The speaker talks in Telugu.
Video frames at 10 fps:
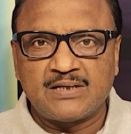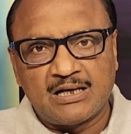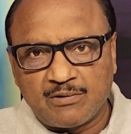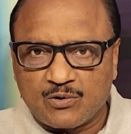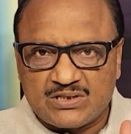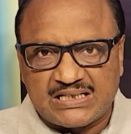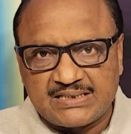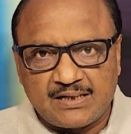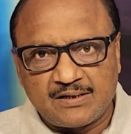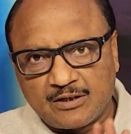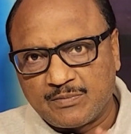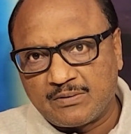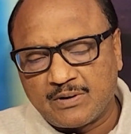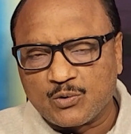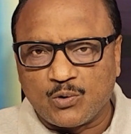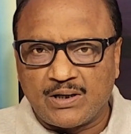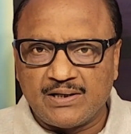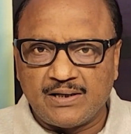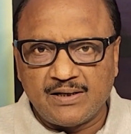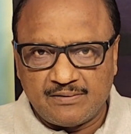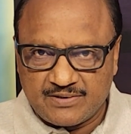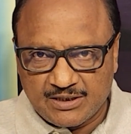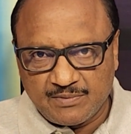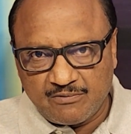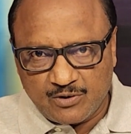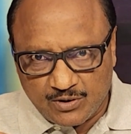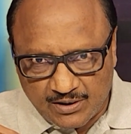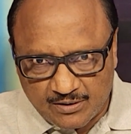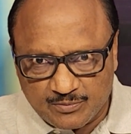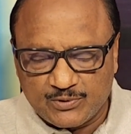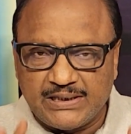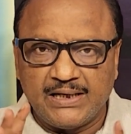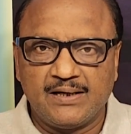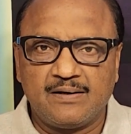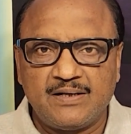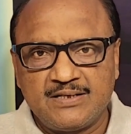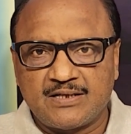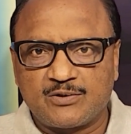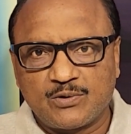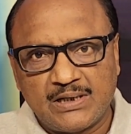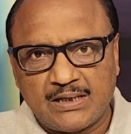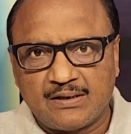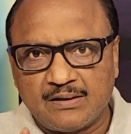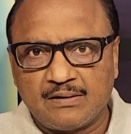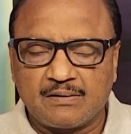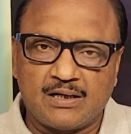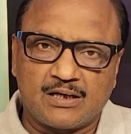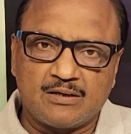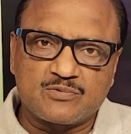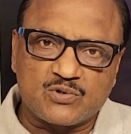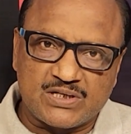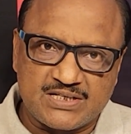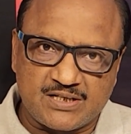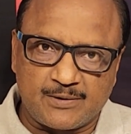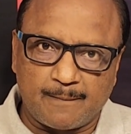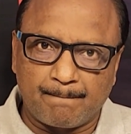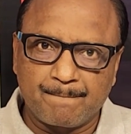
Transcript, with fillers: చాలా వరకు సక్సెస్ అయినట్టుగా మనం అనుకోవాలి అంటే సినిమా విడుదలకు ముందే టీజర్తోనే ఆయన కలకలం సృష్టించాడు